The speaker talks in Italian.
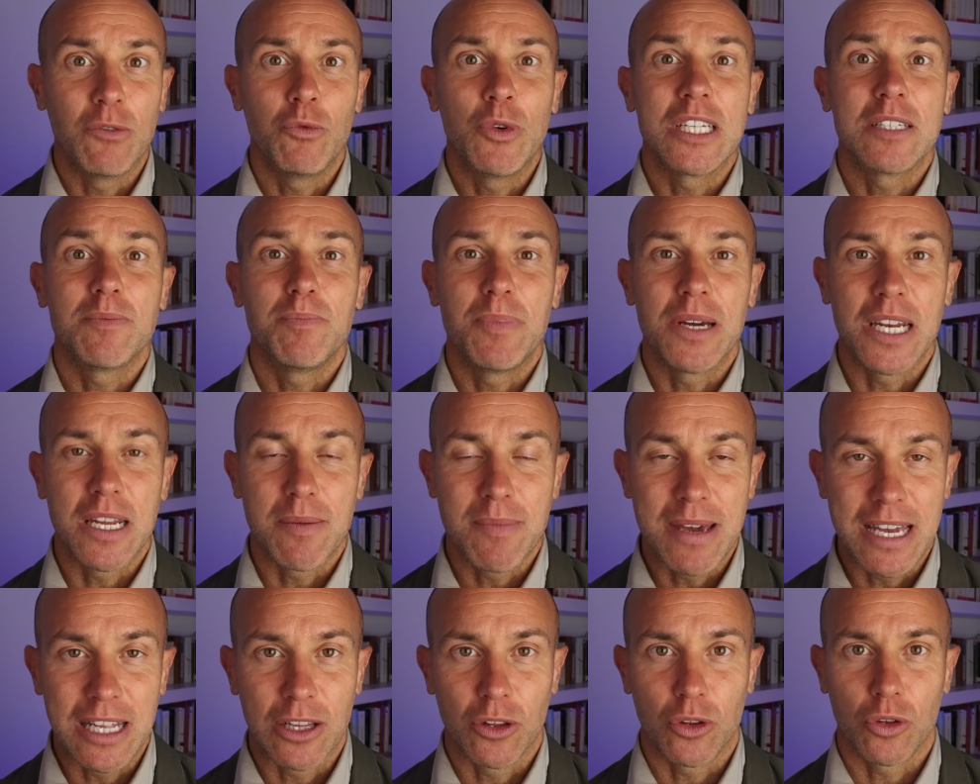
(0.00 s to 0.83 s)
un
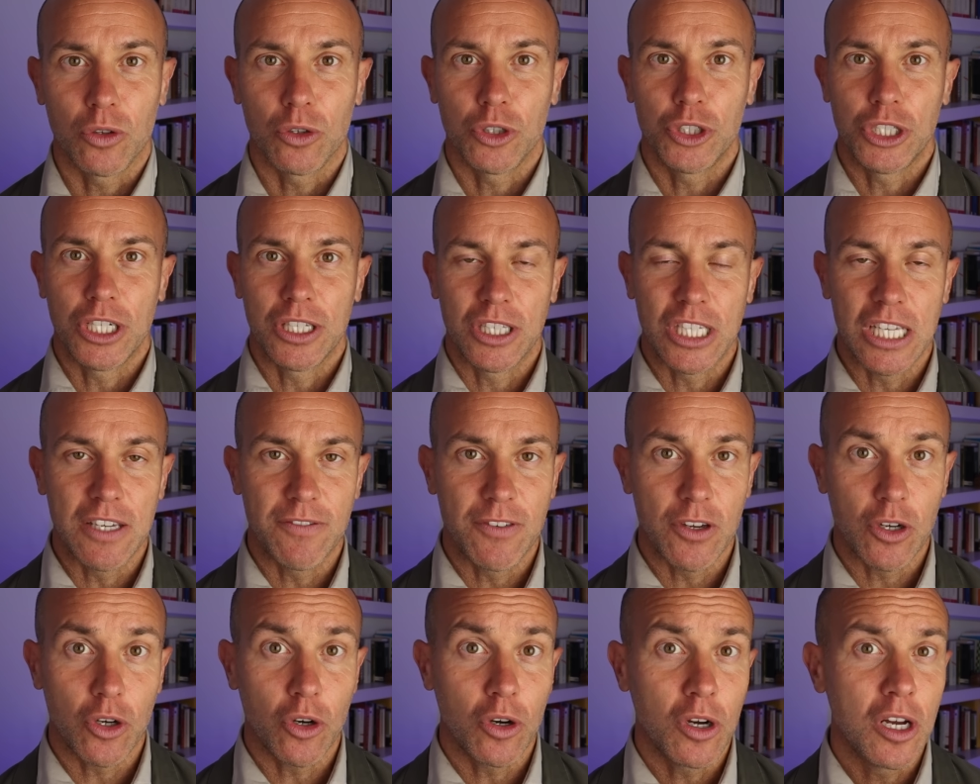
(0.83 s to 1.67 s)
esperimento
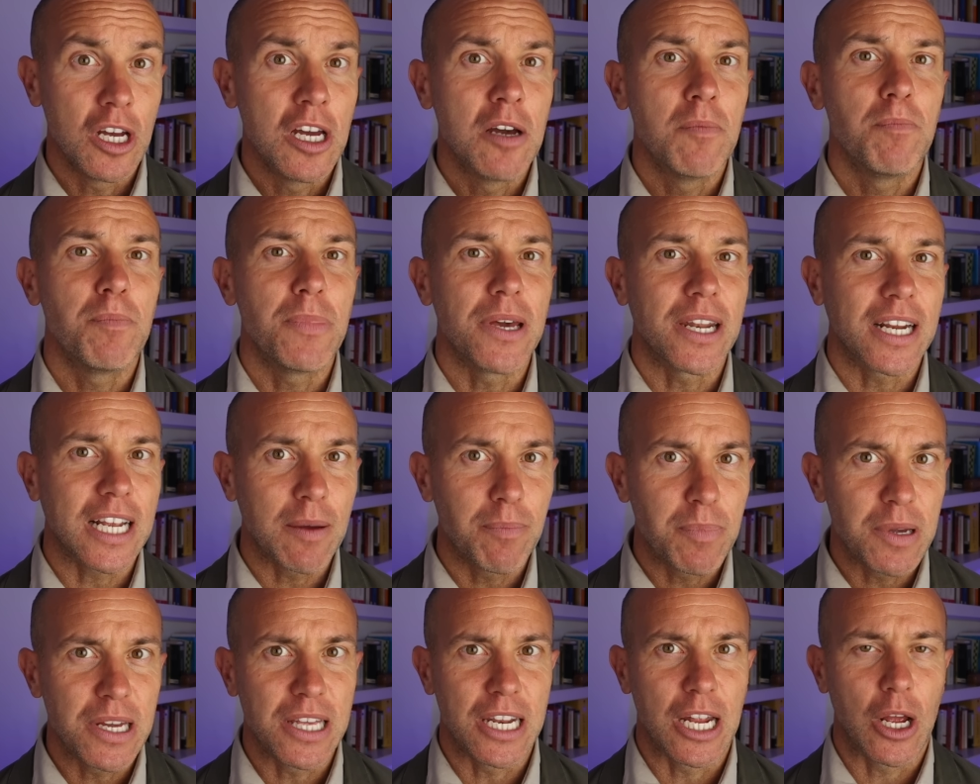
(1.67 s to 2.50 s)
scientifico per
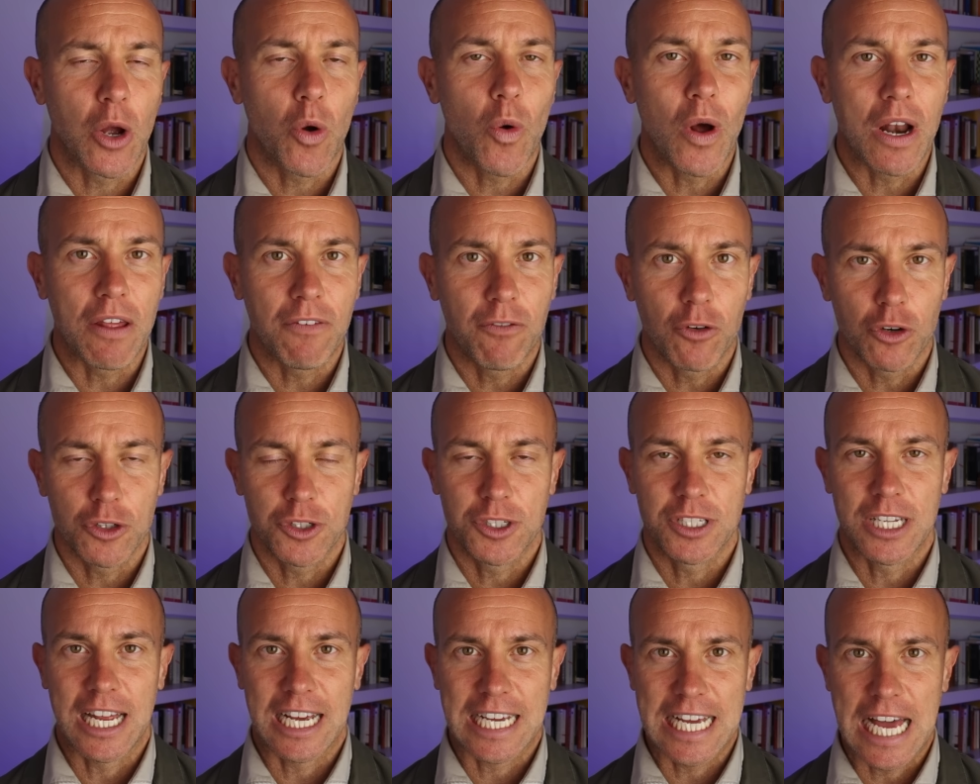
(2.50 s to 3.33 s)
capire quale
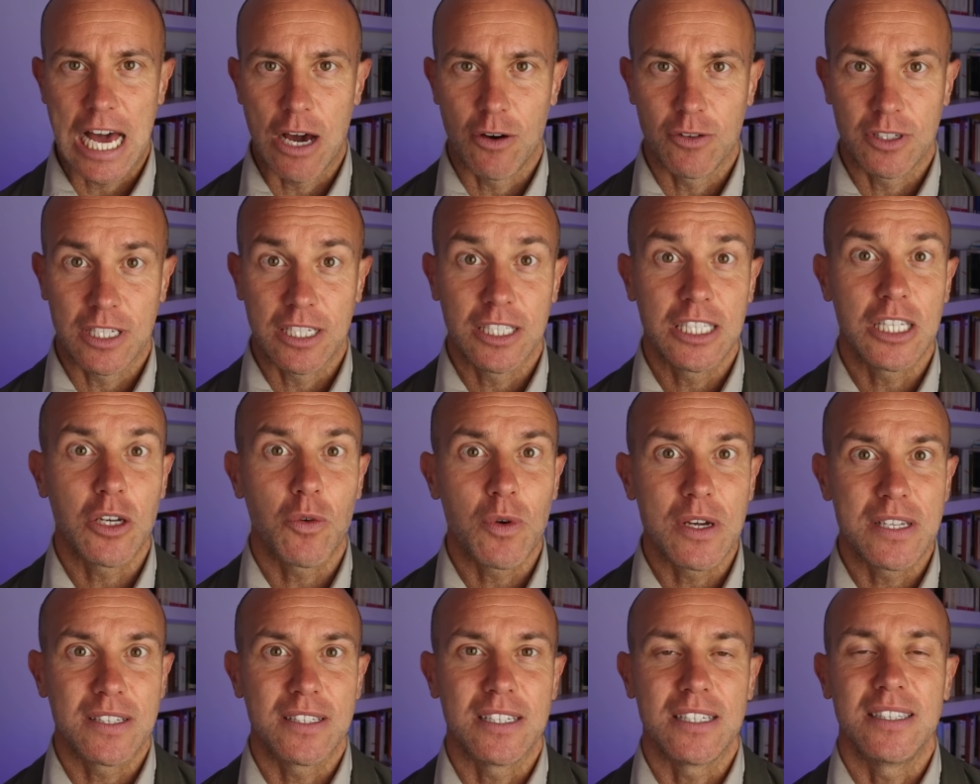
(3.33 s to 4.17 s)
fosse la causa di
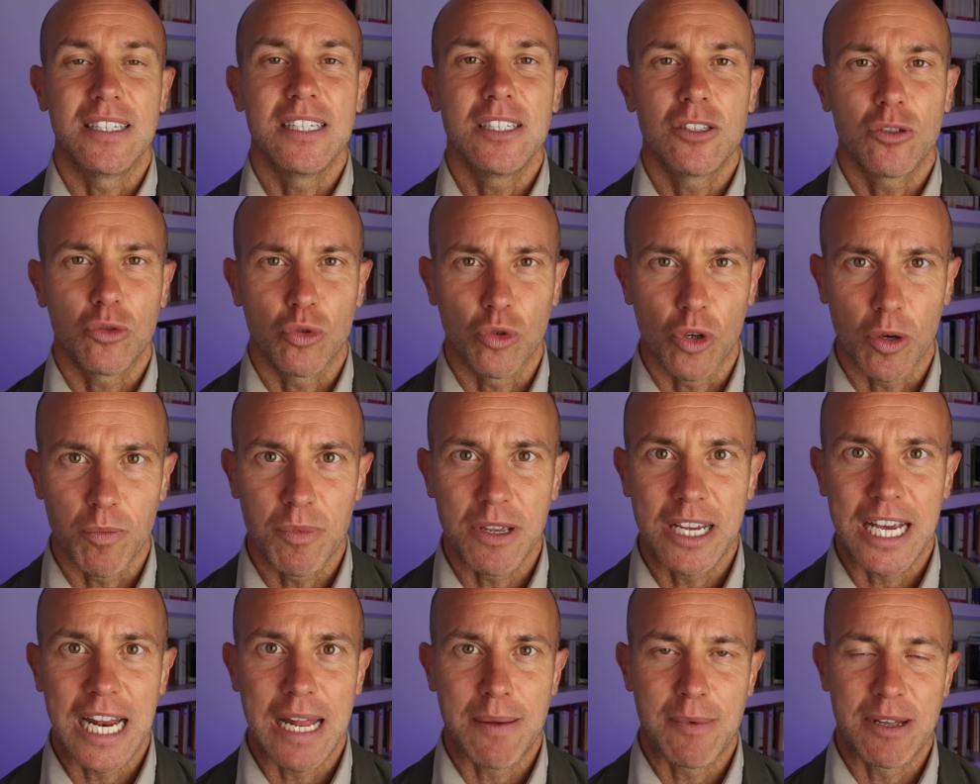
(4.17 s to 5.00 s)
questi
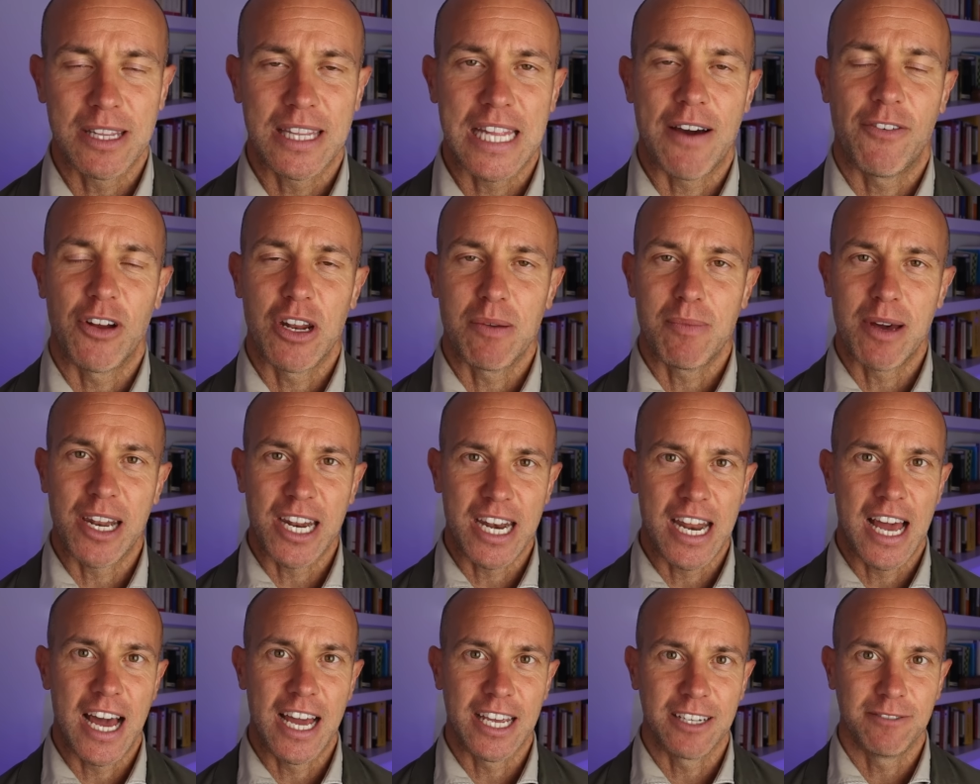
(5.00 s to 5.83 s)
disturbi che lamentavano i
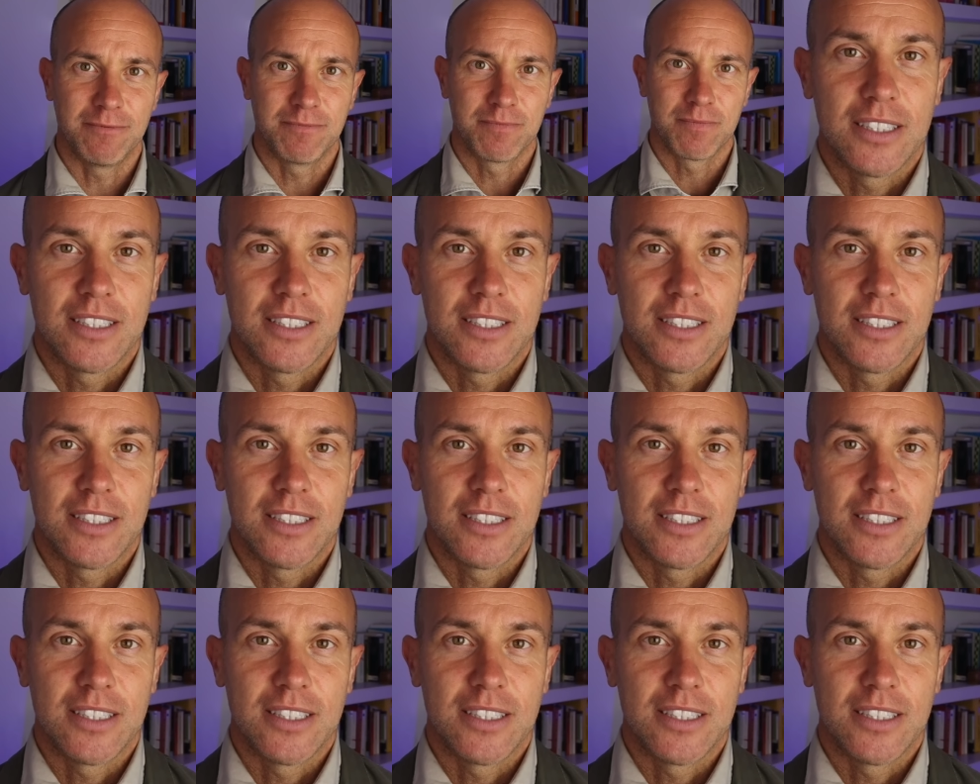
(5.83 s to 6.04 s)
marinai.